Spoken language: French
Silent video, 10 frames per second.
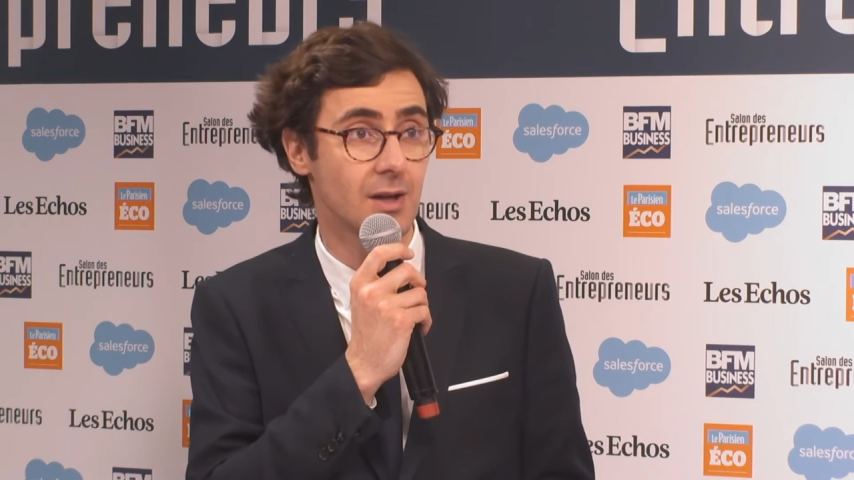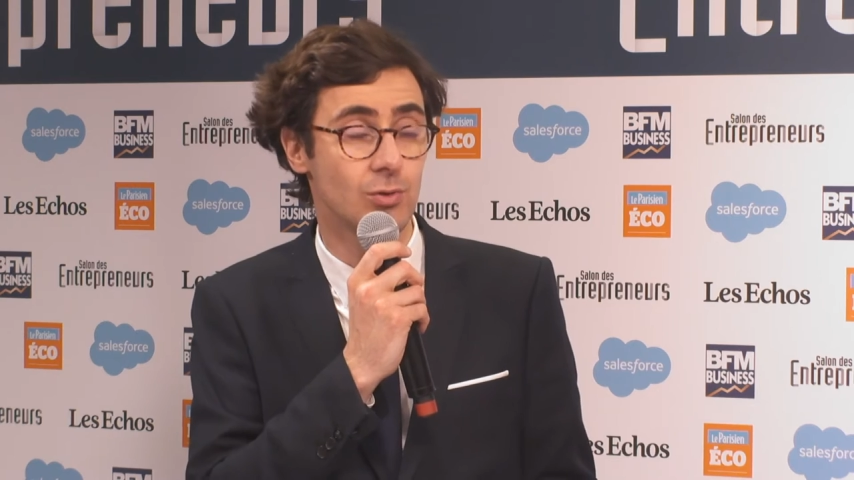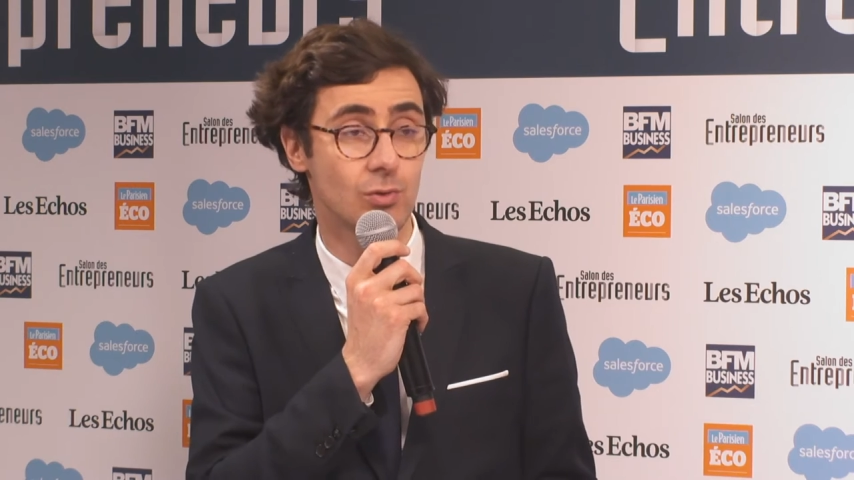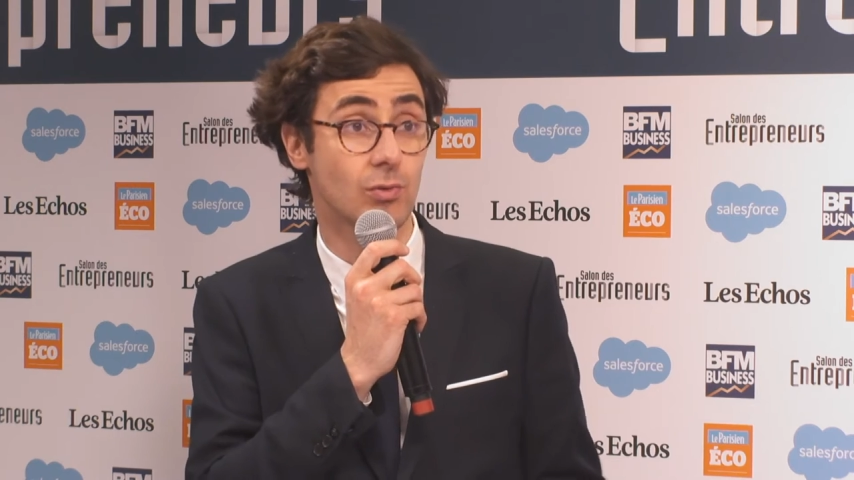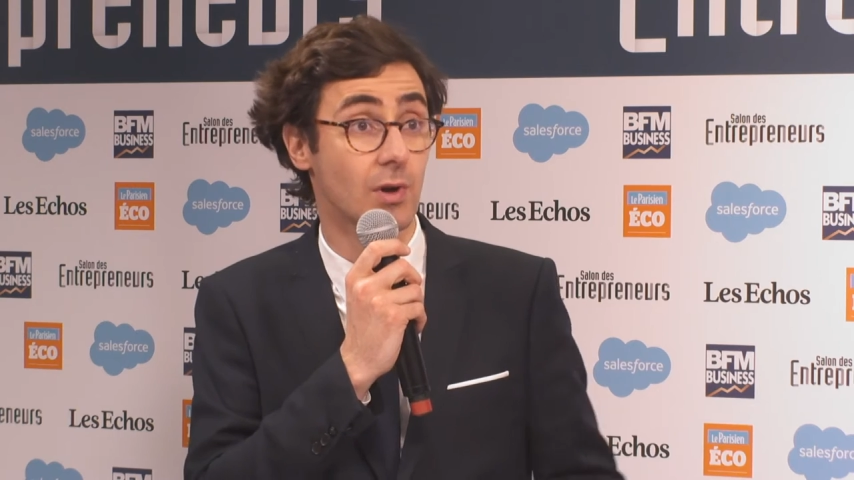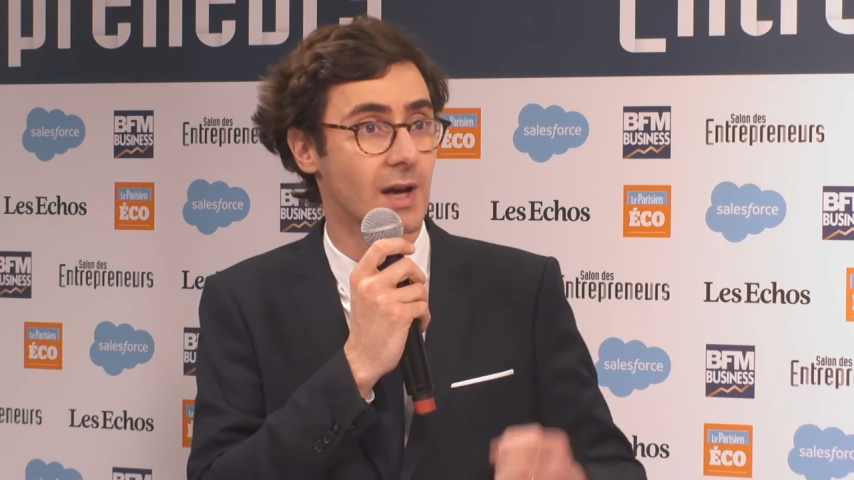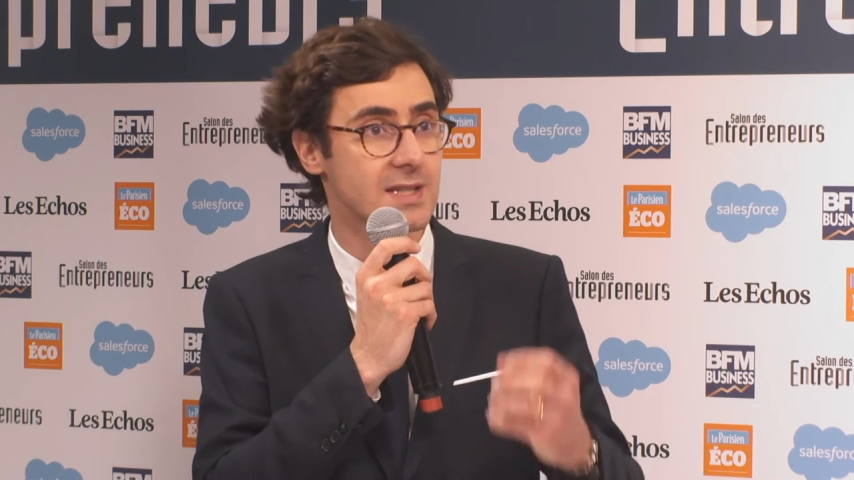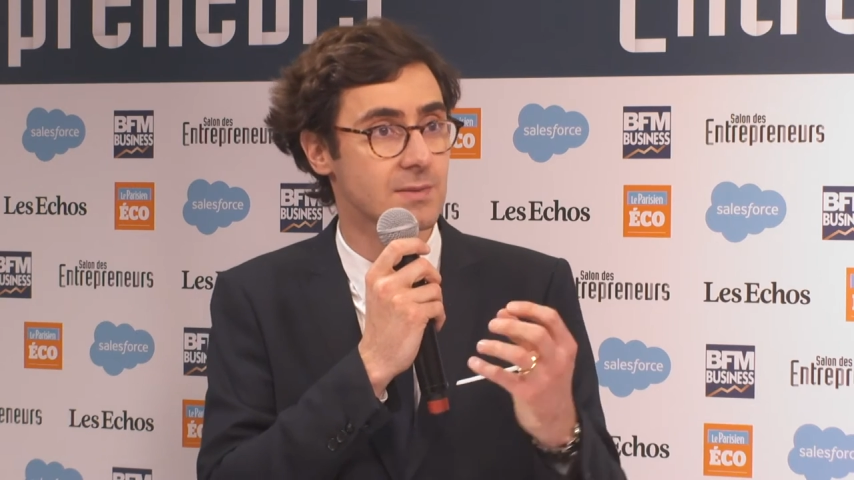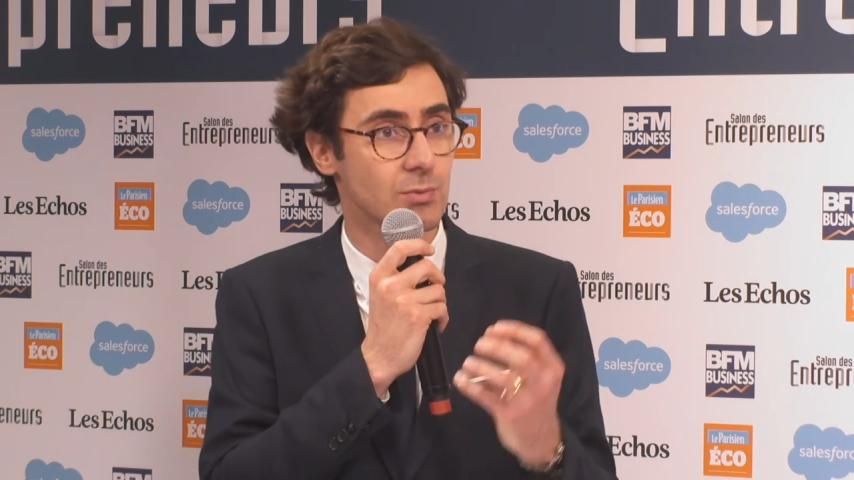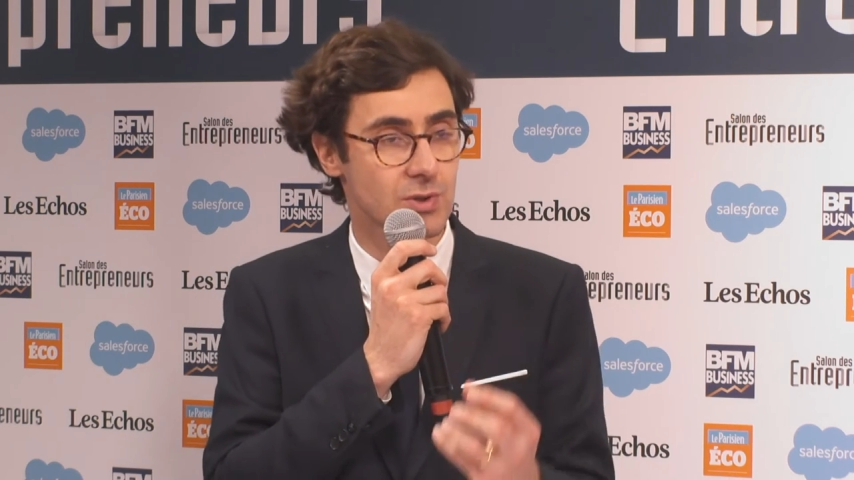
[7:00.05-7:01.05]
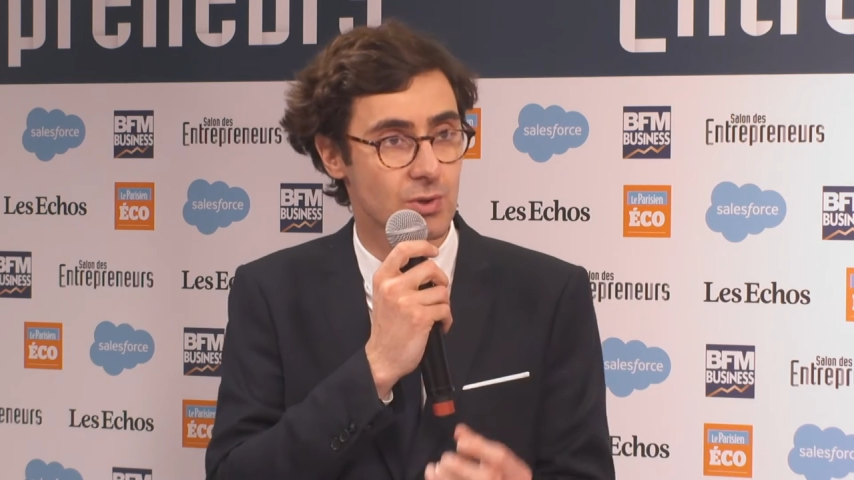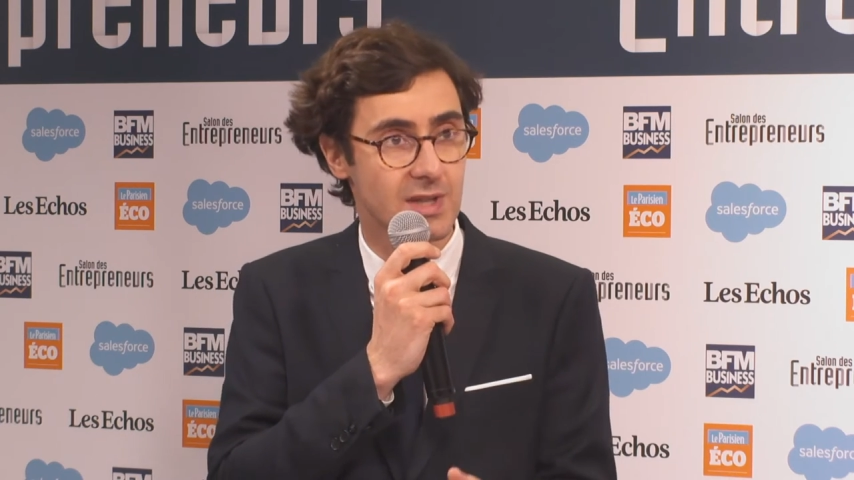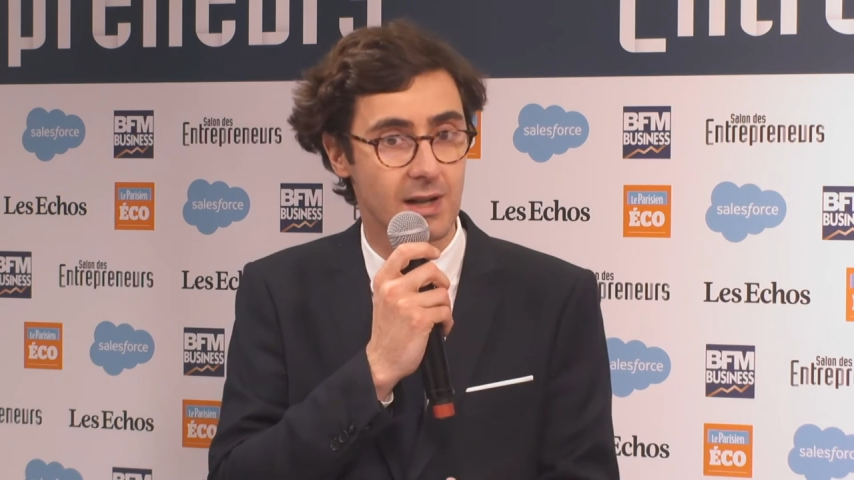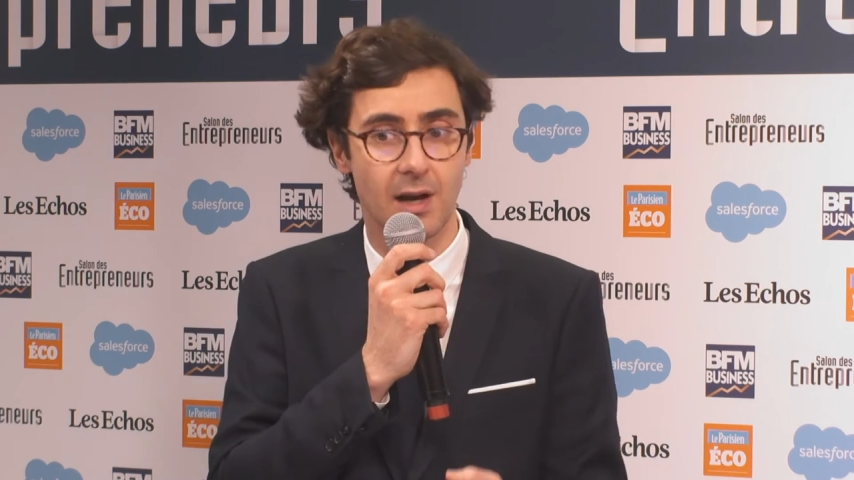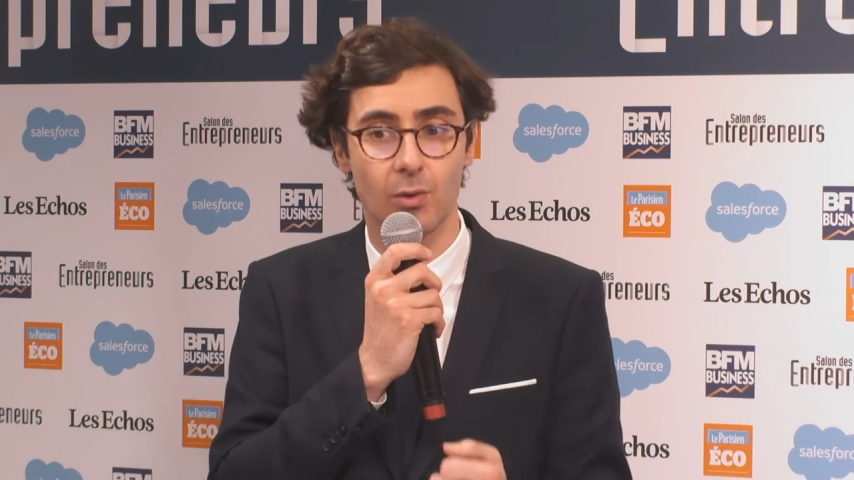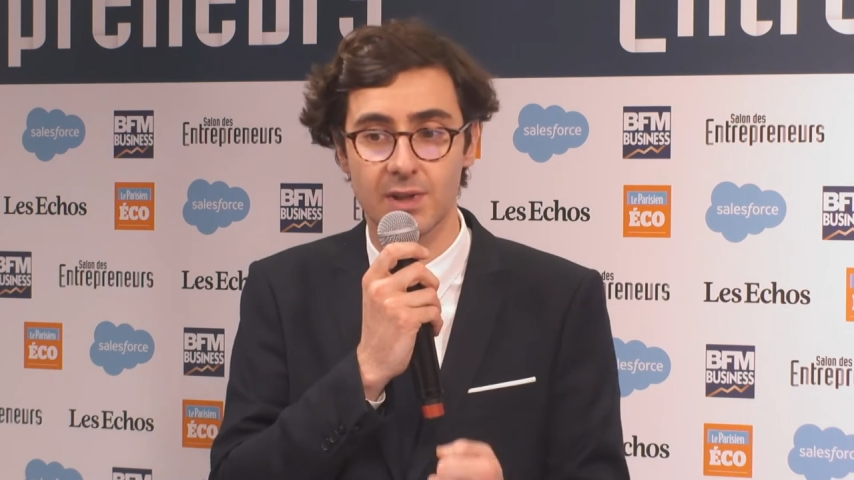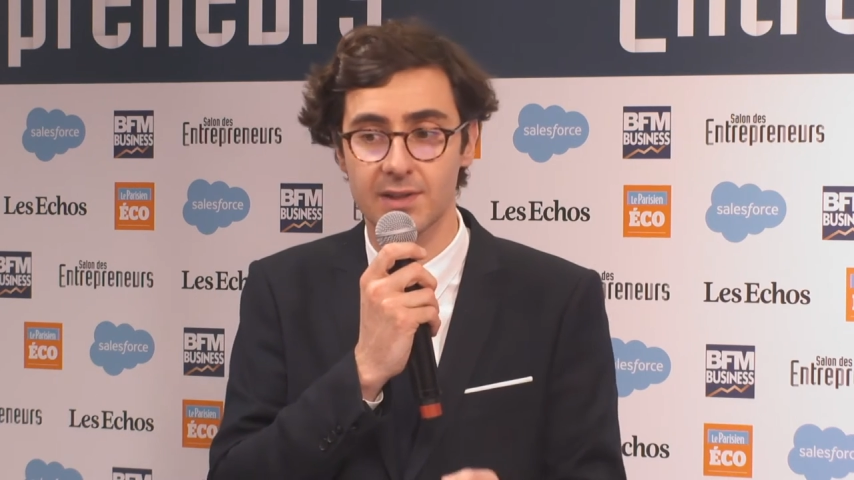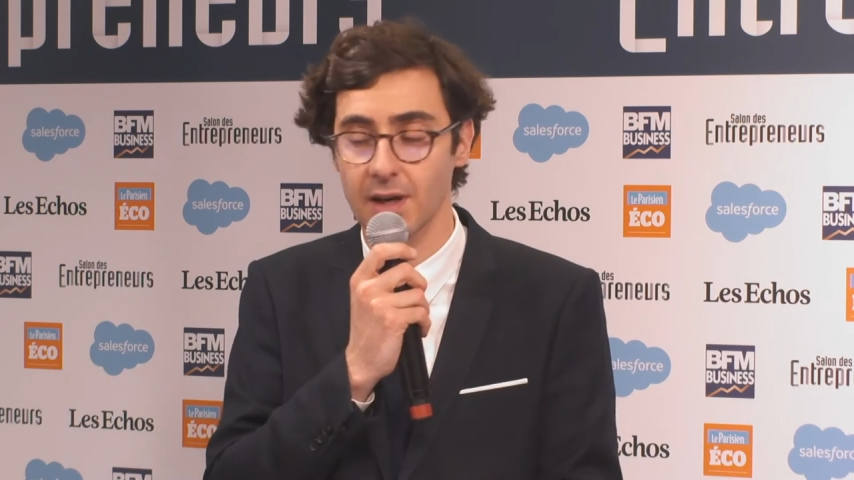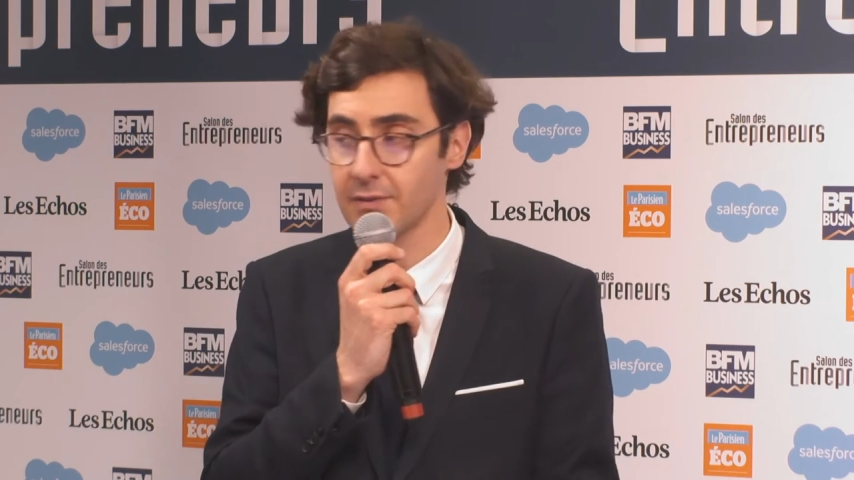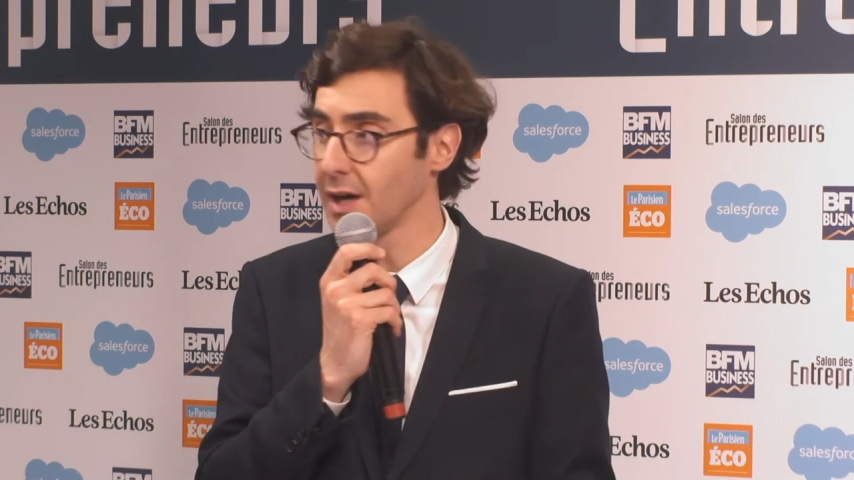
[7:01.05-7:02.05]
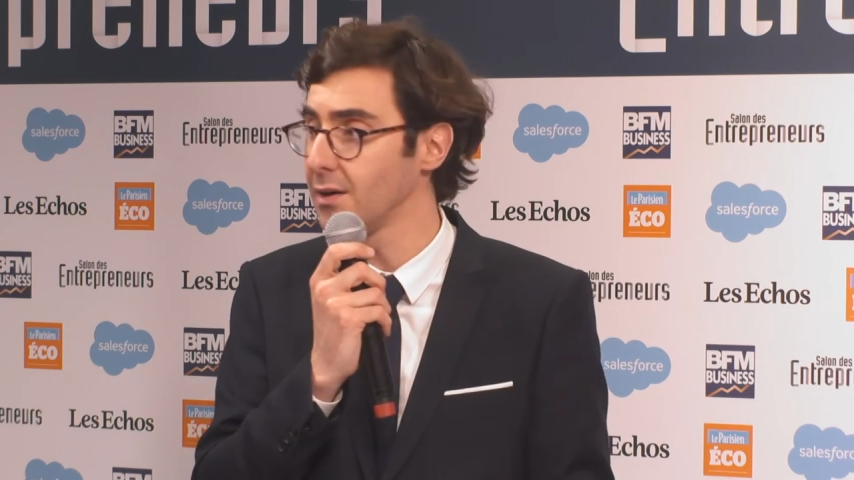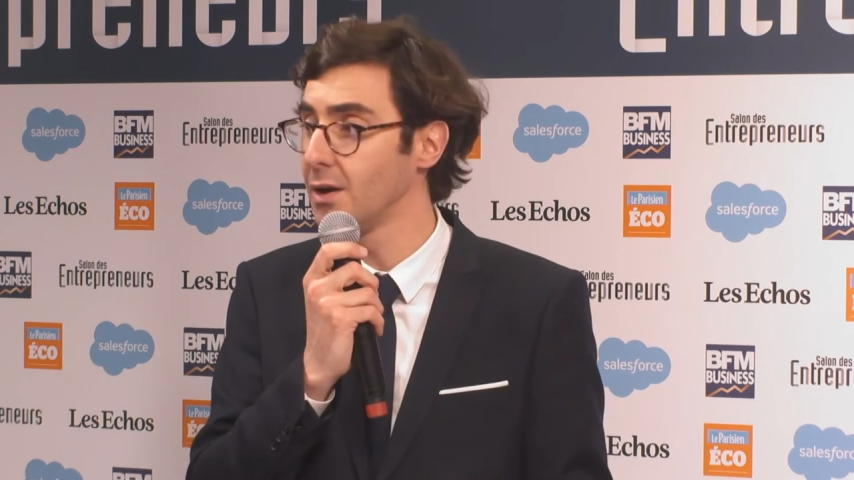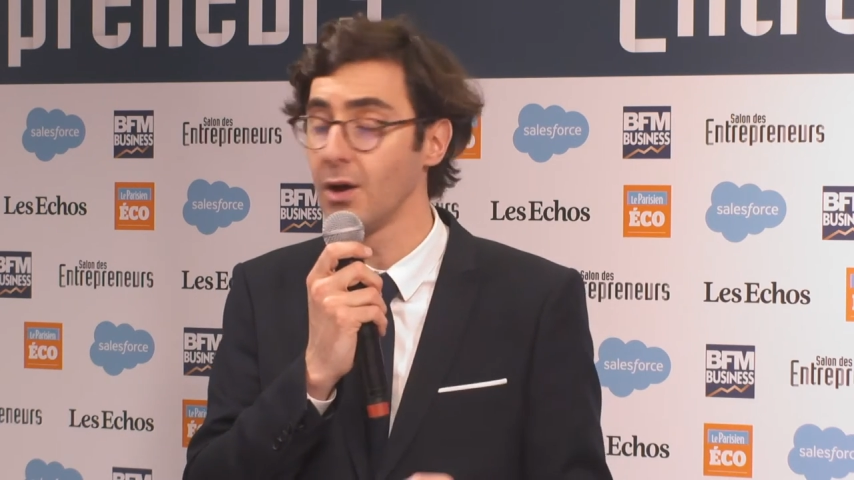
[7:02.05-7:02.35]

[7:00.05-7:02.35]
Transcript: Donc à ce stade-là, on intervient,